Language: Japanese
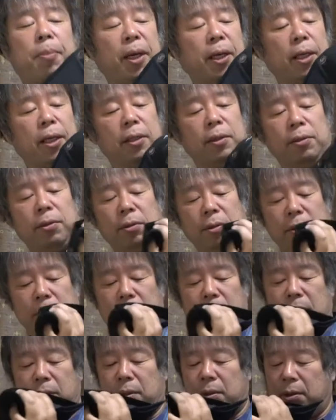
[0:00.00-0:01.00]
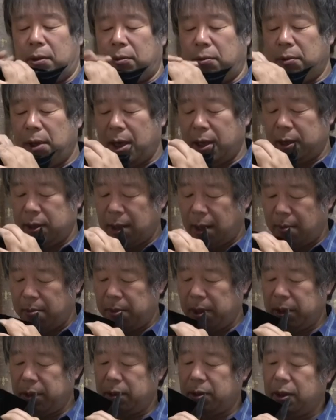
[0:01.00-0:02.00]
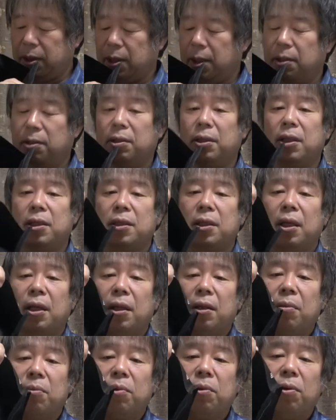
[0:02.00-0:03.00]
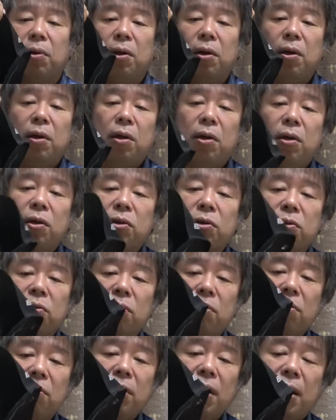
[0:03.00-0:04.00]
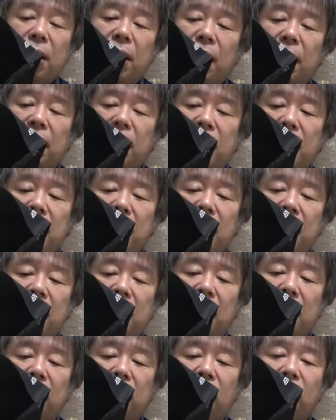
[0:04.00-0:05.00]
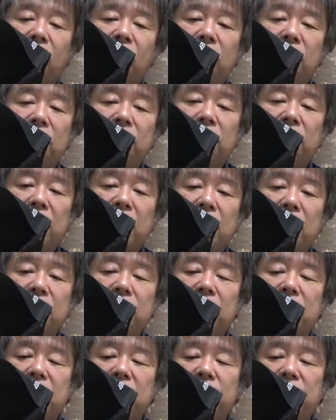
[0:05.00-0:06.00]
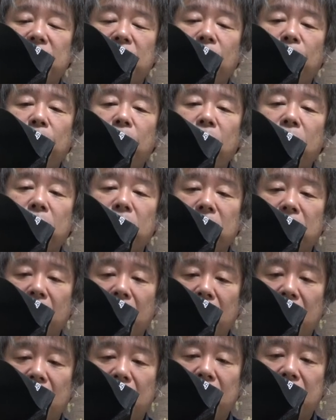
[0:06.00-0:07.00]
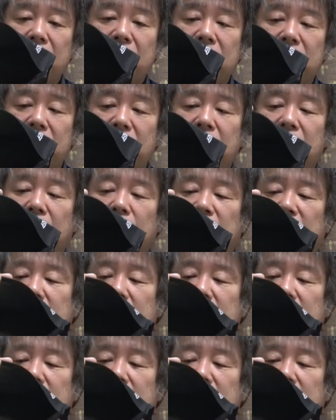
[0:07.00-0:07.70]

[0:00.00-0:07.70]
パネルは3面ついてるんですけれどもその中に、えーと、こういうふうに USB のポートがついてま